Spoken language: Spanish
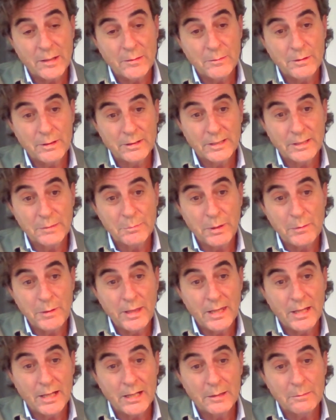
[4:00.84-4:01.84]
que está
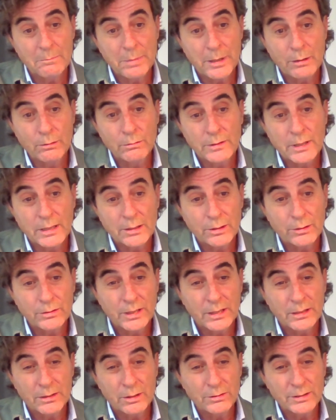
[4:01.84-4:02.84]
deprimida, le preguntas
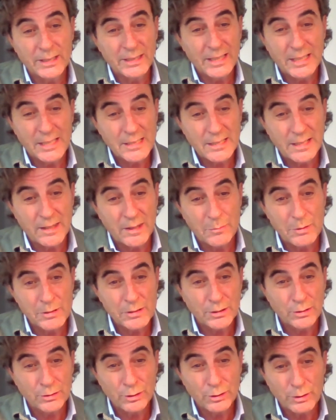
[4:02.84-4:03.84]
¿dónde, dónde tienes la
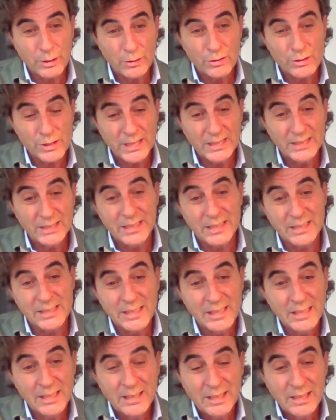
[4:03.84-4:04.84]
depresión, dónde lo
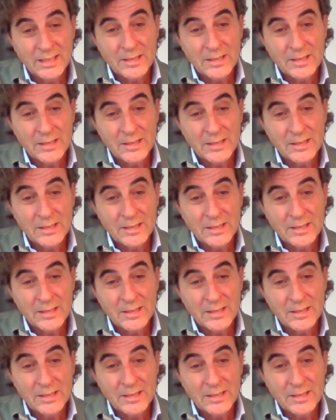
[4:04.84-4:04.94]
sientes,